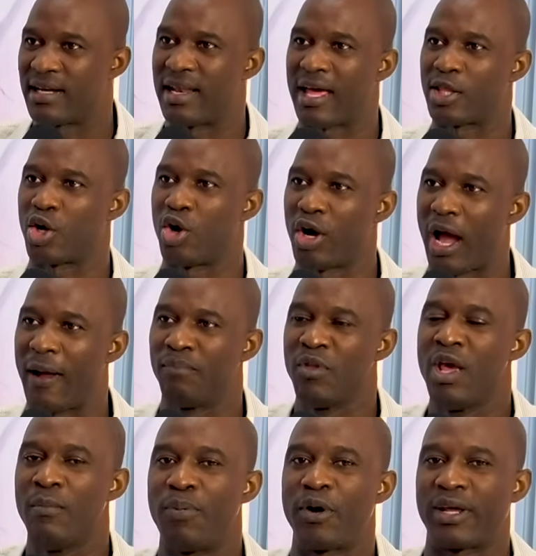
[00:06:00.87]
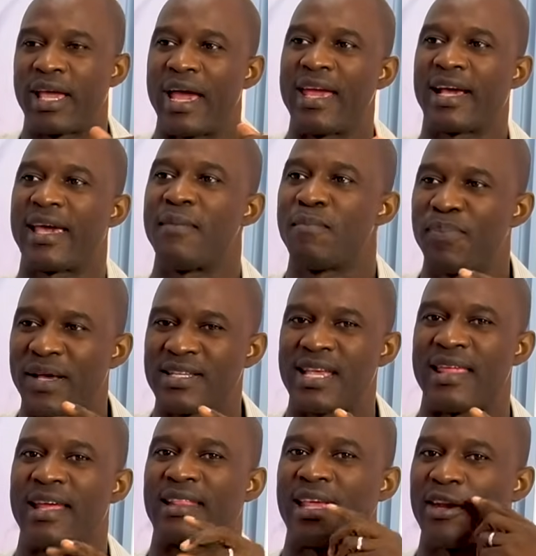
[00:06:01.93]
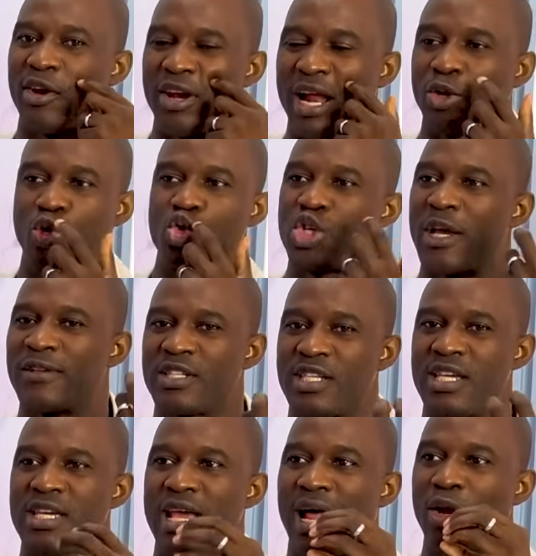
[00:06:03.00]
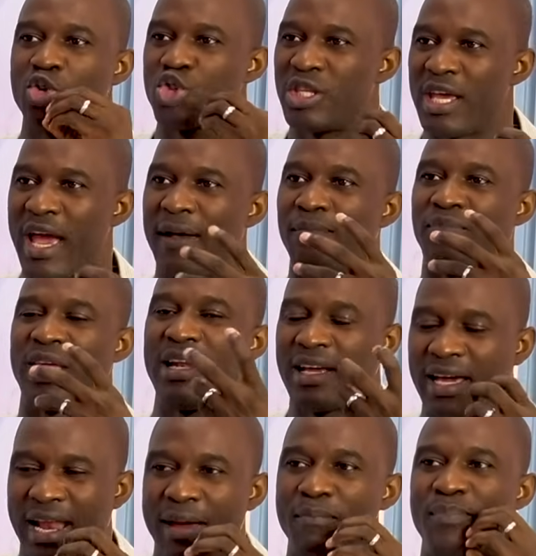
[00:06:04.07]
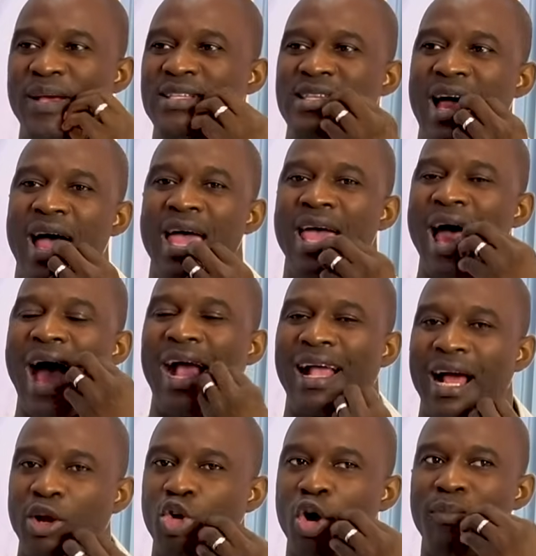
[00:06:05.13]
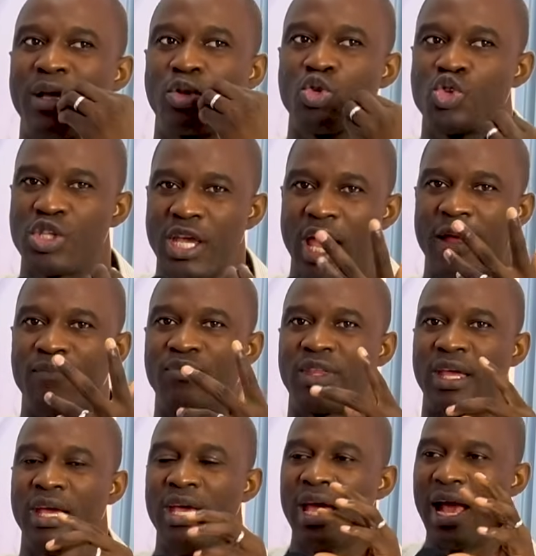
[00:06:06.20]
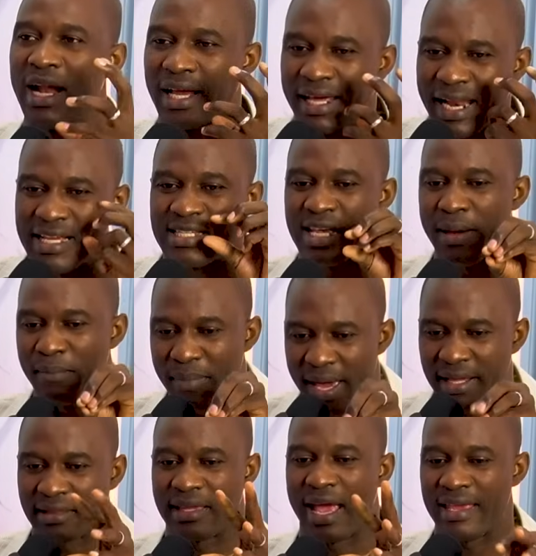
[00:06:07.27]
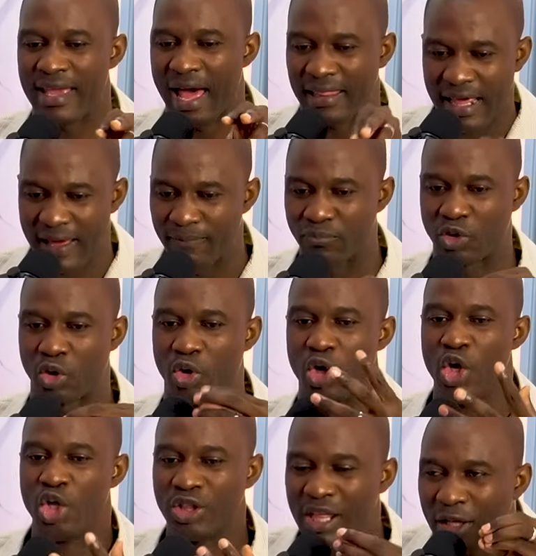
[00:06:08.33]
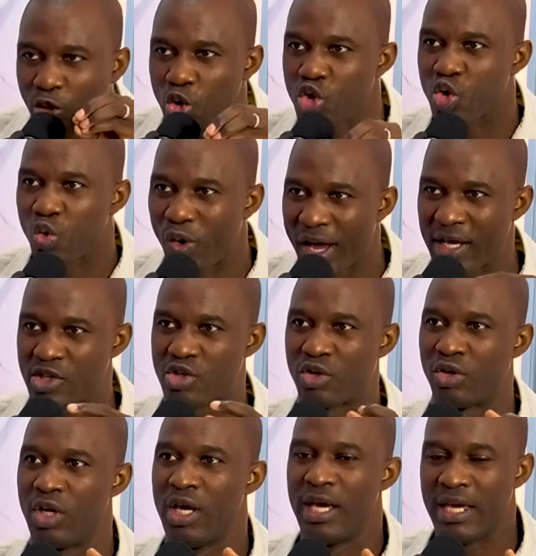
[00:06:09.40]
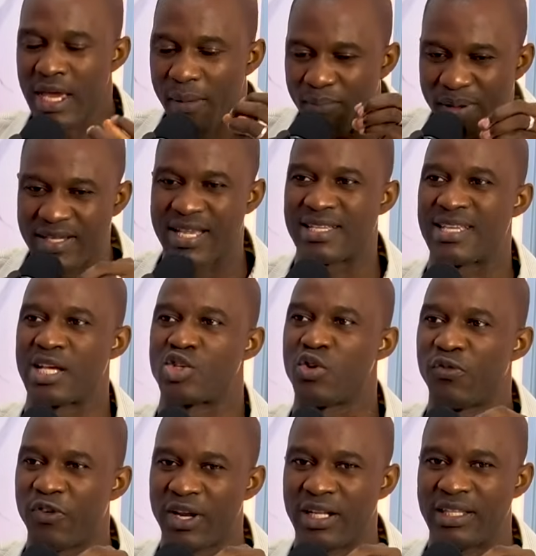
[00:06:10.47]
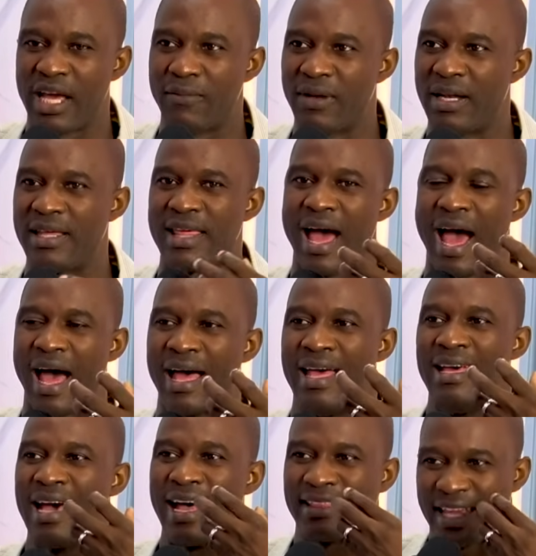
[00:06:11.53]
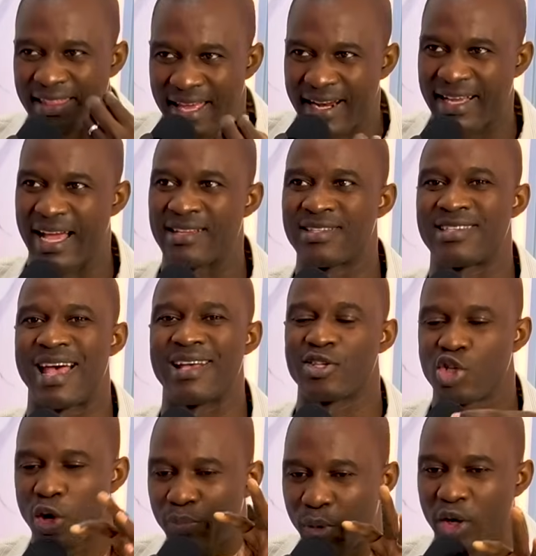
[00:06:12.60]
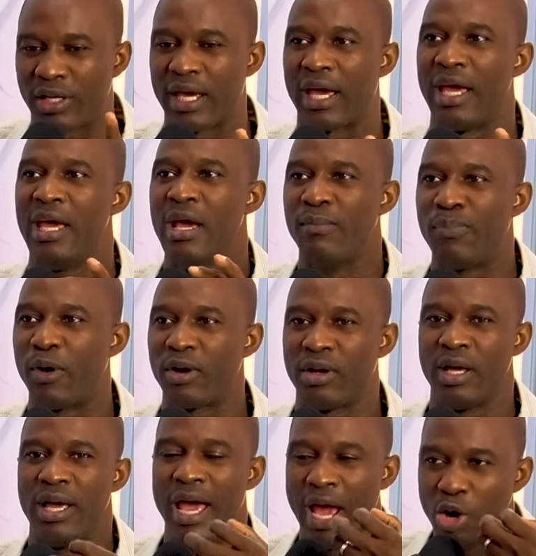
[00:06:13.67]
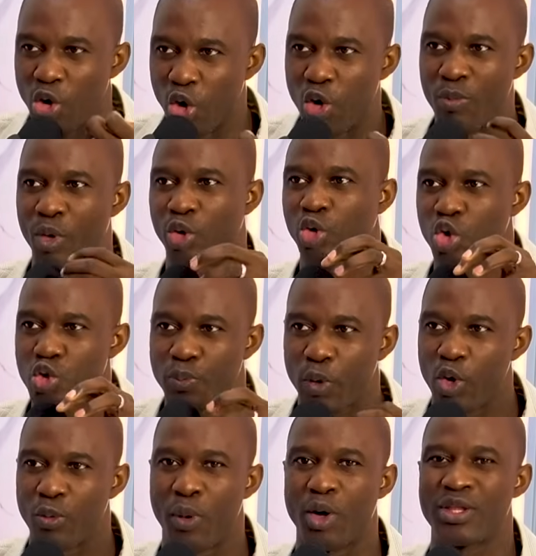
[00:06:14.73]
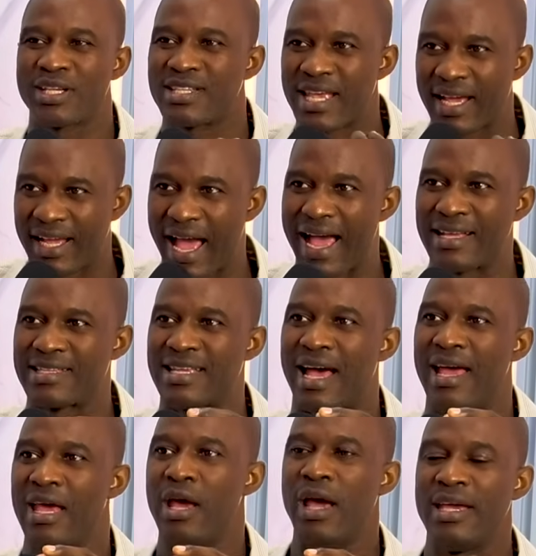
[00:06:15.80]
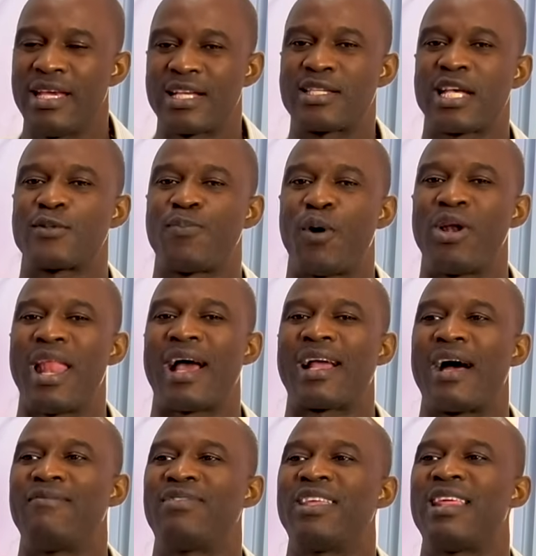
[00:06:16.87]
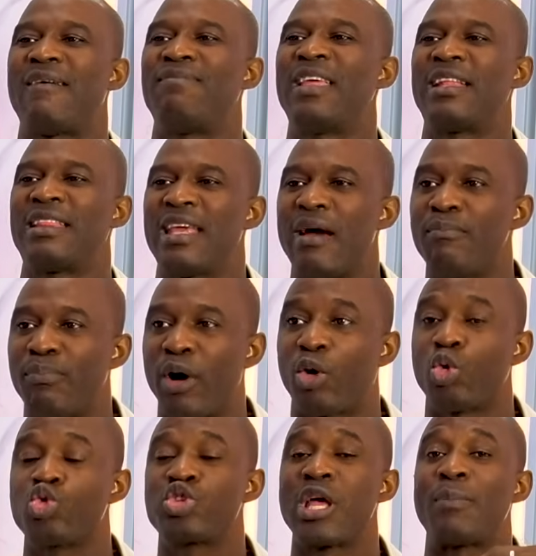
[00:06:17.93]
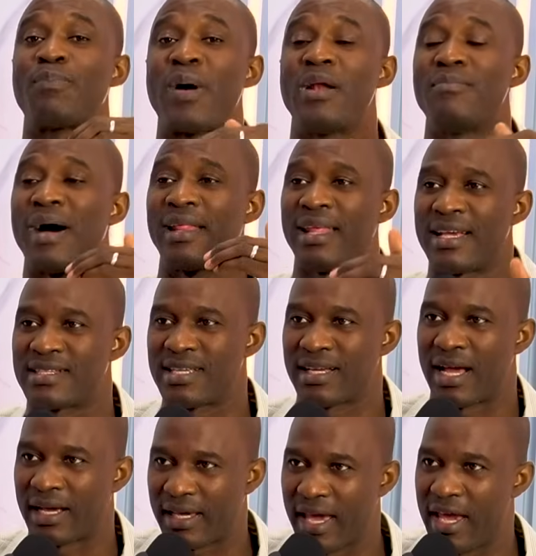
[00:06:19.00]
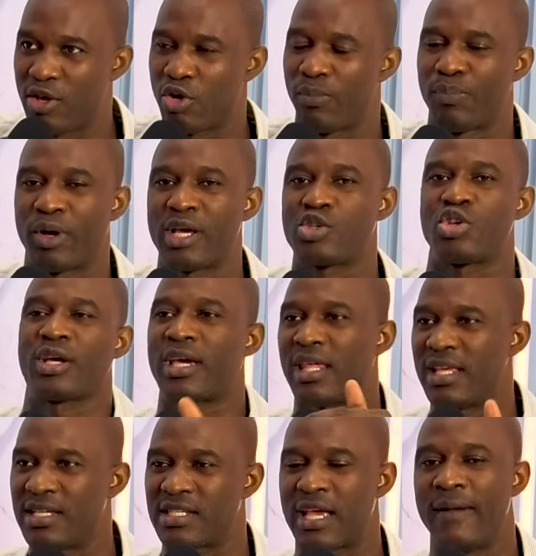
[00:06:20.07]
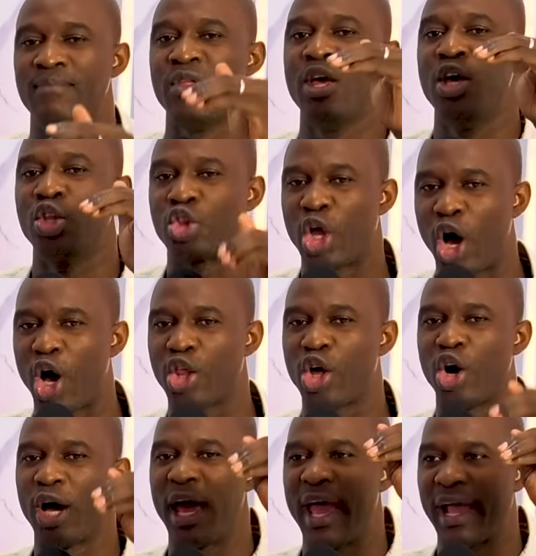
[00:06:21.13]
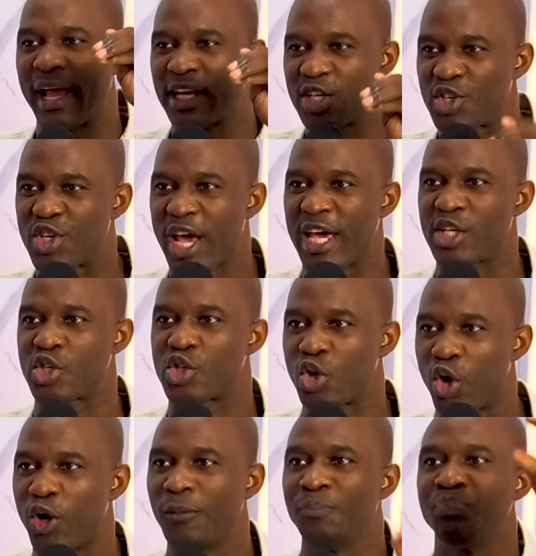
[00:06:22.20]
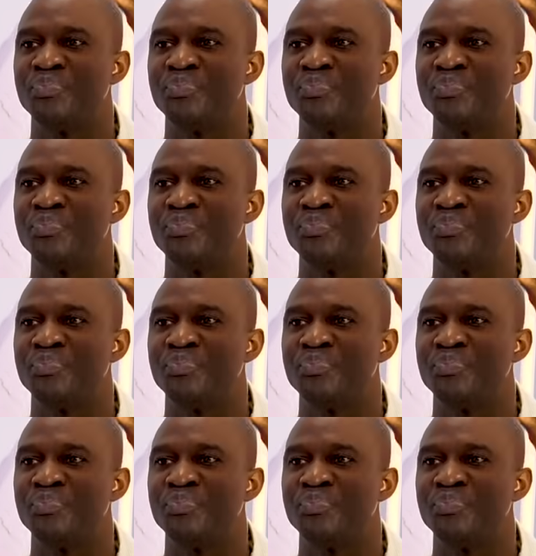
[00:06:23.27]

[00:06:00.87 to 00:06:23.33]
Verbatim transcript: en la droga, porque ahí es que empieza a deteriorar tu sencilla, los dientes, el cráneo empieza a calcomer tus dientes. El crack se mete allá dentro de tus huesos y empiezas a sufrir debilidad, a tener cansancio, porque por el humo tus pulmones se cansan. Y eso es por la cantidad de tiempo que usted permanece en aquello. Por eso es que dice, todo en exceso